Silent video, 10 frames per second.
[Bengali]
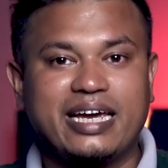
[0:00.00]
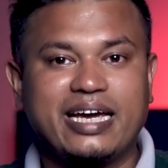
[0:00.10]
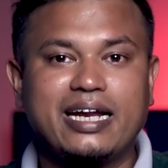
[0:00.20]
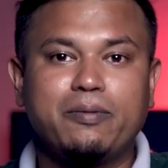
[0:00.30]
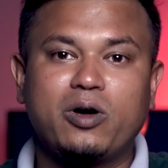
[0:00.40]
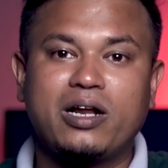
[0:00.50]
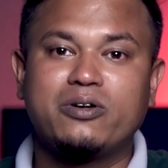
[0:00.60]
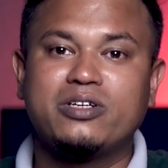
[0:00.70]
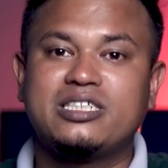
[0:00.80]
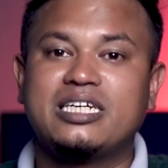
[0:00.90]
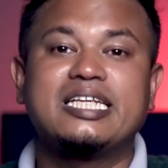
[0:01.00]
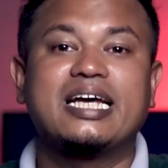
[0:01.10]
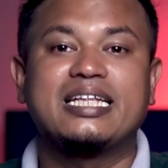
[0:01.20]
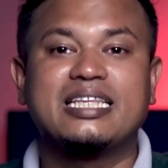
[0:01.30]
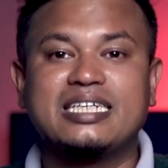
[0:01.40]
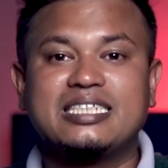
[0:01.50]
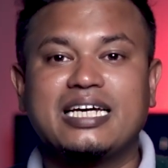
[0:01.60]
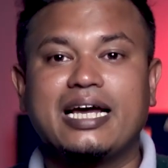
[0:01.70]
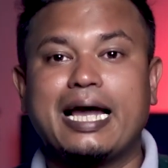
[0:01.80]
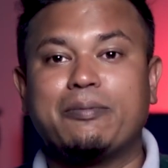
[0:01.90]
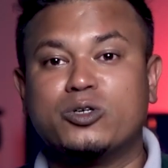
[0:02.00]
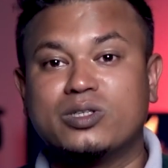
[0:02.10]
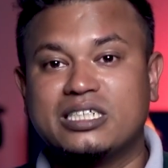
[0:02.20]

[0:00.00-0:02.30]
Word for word: এখানে বলা হয়েছে যারা দেশে এবং